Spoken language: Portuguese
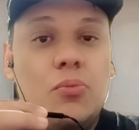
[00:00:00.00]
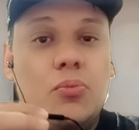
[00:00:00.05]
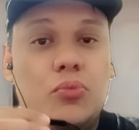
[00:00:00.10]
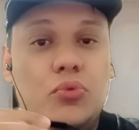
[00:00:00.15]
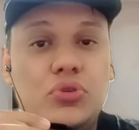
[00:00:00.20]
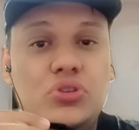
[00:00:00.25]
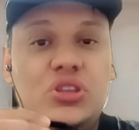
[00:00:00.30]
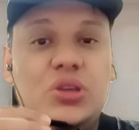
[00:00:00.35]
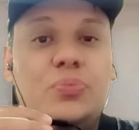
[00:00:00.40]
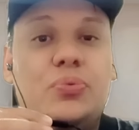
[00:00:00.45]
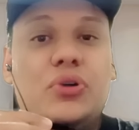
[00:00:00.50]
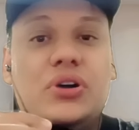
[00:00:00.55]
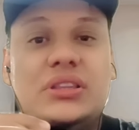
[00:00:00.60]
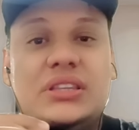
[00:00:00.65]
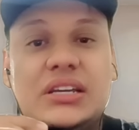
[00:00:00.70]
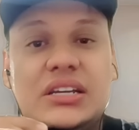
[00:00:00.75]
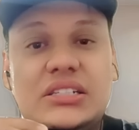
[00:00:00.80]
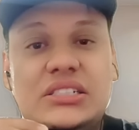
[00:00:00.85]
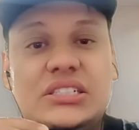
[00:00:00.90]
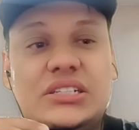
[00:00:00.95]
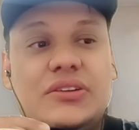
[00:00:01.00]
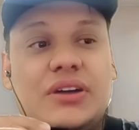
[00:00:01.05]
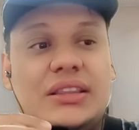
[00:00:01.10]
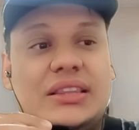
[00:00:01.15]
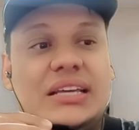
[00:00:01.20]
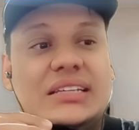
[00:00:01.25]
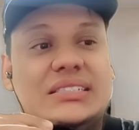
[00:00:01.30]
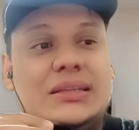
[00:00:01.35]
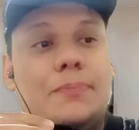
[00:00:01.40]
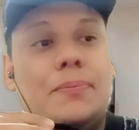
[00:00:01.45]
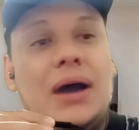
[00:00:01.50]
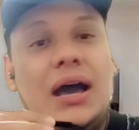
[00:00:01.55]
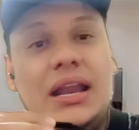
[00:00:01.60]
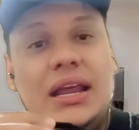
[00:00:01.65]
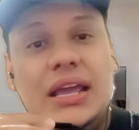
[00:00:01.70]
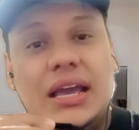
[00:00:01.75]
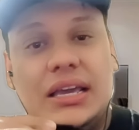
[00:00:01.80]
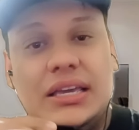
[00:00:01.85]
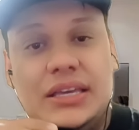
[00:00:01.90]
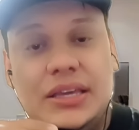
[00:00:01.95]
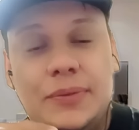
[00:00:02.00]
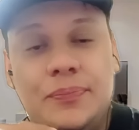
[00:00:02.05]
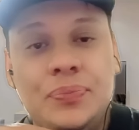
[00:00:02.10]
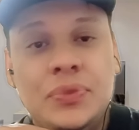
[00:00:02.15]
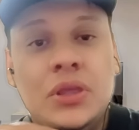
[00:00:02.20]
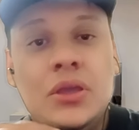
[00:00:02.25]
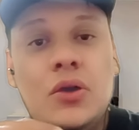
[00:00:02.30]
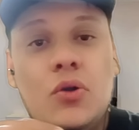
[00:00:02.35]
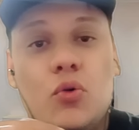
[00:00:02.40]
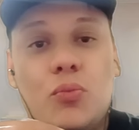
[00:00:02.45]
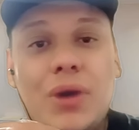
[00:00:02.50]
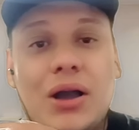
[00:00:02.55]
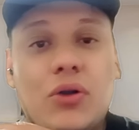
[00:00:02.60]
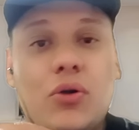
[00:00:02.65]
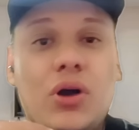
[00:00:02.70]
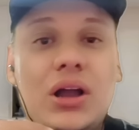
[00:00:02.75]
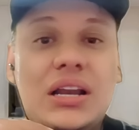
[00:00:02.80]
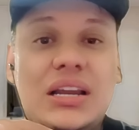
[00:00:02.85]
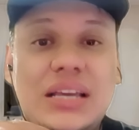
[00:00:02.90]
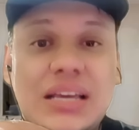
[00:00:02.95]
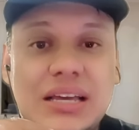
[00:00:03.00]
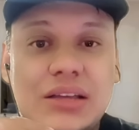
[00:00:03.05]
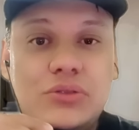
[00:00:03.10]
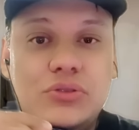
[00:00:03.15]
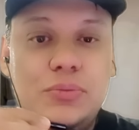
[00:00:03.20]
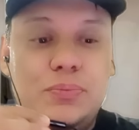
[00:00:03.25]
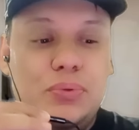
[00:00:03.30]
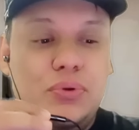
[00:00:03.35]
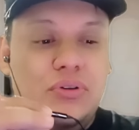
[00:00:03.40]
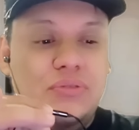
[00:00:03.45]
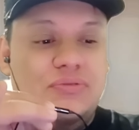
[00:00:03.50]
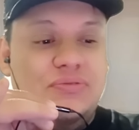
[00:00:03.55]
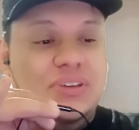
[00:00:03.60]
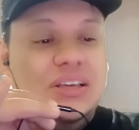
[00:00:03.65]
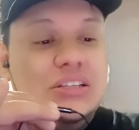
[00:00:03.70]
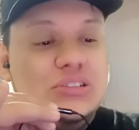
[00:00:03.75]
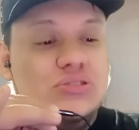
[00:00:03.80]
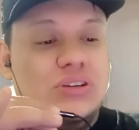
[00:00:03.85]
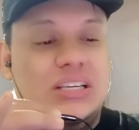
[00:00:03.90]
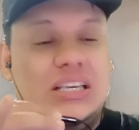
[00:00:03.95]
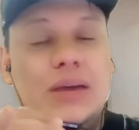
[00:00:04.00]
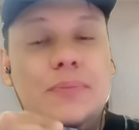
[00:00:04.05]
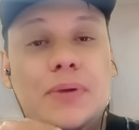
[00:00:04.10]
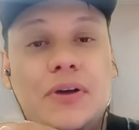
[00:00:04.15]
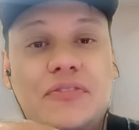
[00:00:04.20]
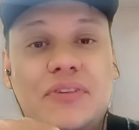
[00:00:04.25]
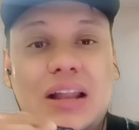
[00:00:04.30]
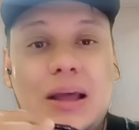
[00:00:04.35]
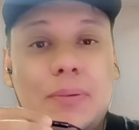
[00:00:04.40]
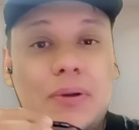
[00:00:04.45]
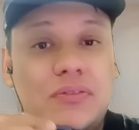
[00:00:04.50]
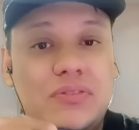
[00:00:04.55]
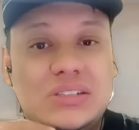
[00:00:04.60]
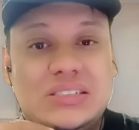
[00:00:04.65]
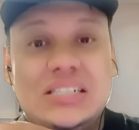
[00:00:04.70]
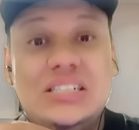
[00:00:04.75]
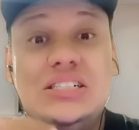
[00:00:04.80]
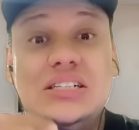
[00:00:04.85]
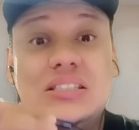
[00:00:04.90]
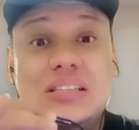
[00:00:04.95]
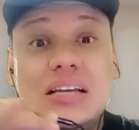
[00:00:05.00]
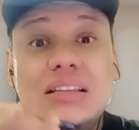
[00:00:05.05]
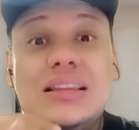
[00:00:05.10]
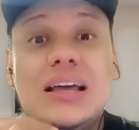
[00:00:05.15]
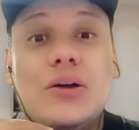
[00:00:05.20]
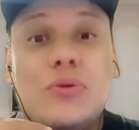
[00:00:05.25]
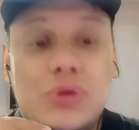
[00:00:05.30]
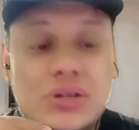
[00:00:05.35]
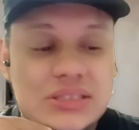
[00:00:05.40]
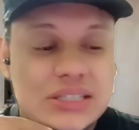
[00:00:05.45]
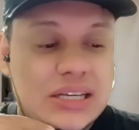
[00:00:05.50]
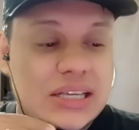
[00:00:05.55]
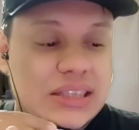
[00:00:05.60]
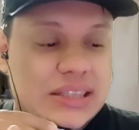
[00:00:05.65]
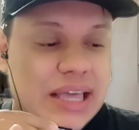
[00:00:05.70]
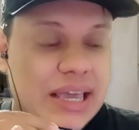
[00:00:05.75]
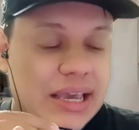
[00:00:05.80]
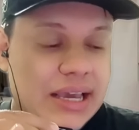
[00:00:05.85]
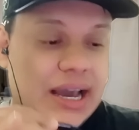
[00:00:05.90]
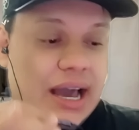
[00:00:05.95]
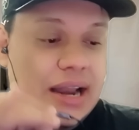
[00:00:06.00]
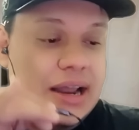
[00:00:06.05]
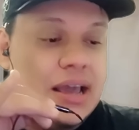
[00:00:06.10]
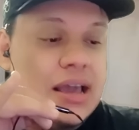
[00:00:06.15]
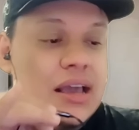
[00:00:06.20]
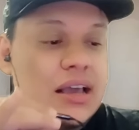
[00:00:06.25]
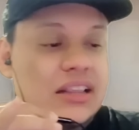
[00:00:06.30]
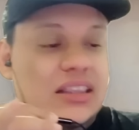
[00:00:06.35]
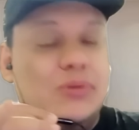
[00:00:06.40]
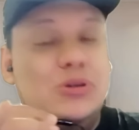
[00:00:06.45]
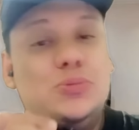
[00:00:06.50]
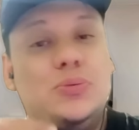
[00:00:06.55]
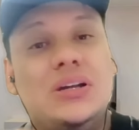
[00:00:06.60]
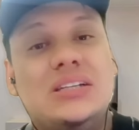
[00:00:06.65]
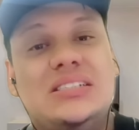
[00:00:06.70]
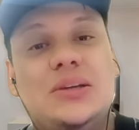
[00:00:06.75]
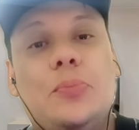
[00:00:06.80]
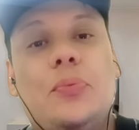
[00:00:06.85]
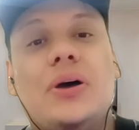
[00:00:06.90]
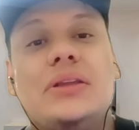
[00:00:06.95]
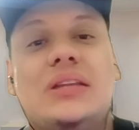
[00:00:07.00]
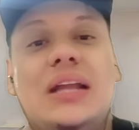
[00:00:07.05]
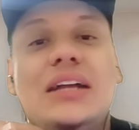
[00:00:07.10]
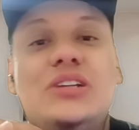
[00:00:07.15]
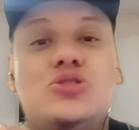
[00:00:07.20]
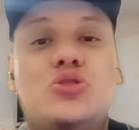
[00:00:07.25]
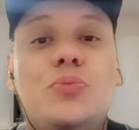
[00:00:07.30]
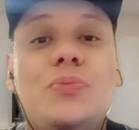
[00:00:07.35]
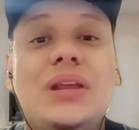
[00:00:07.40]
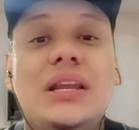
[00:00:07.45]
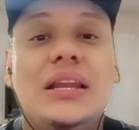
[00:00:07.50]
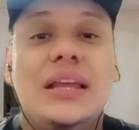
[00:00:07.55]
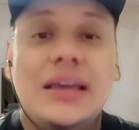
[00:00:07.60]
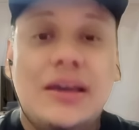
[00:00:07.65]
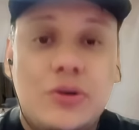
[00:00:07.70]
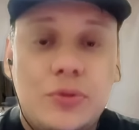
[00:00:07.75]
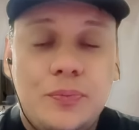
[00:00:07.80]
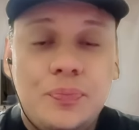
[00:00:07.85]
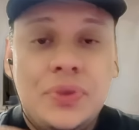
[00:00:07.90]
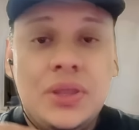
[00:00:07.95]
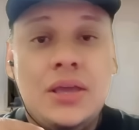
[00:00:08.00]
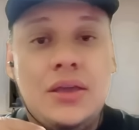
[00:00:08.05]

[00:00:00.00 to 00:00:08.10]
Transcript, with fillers: muito importantes que eu até separei aqui uma colinha no improviso aqui para falar para vocês de tanta coisa que tem, cara. Temos, por exemplo, o Atlético Mineiro